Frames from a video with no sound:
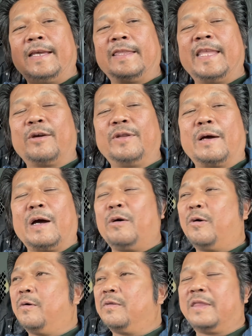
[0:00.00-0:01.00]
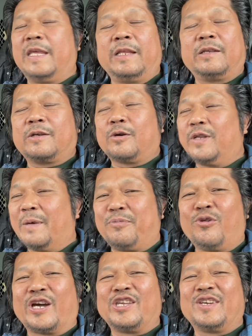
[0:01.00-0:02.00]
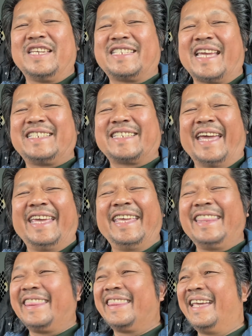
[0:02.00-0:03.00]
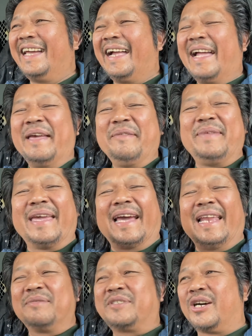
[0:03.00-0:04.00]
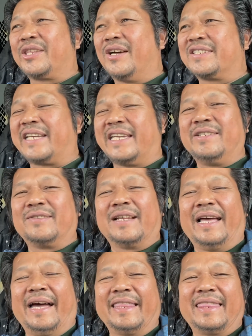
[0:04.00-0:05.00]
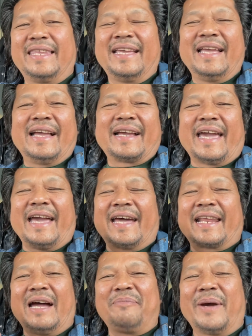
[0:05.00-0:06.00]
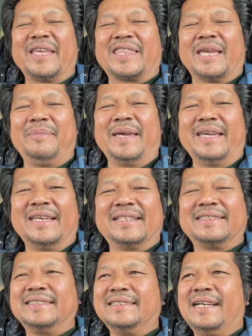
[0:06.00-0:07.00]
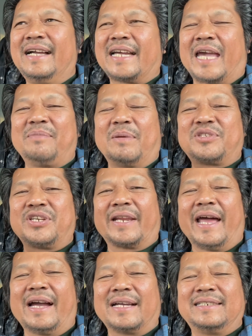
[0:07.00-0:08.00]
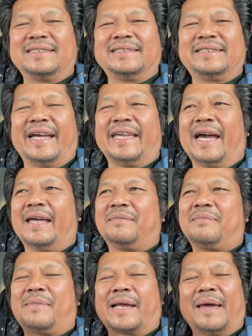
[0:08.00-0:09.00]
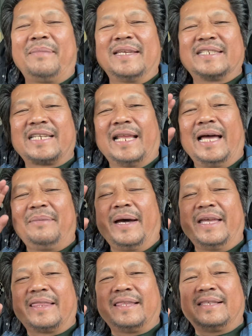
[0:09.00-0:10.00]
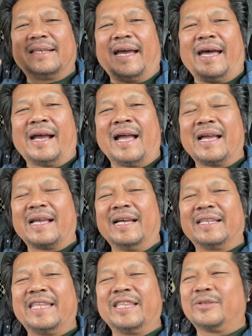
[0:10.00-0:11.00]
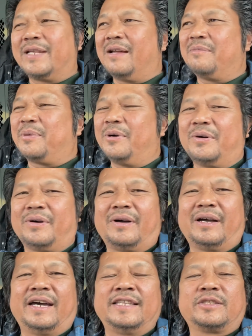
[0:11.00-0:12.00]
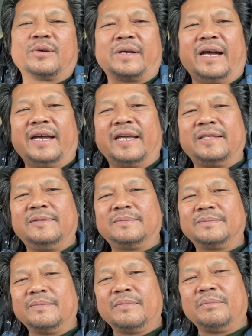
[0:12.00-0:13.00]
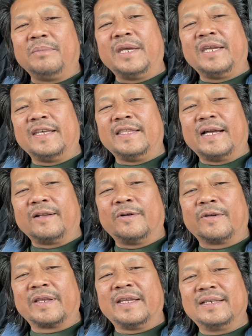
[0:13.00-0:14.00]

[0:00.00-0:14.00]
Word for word: di ko na, ko, di ko na po kayo isa-isahin. Mega love shout out sa inyong lahat. Kay Arapay TV, kay Ma'am Shirak, ayan, maraming salamat. Ang hanggang dito na lang po. And to God be the glory.